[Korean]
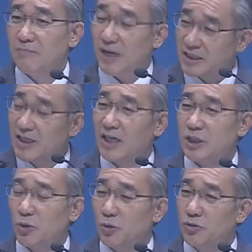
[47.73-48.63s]

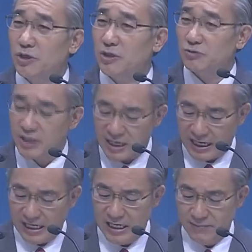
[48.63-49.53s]
마찬가지로 오늘 우리가
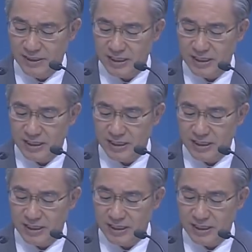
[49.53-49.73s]
갈렙에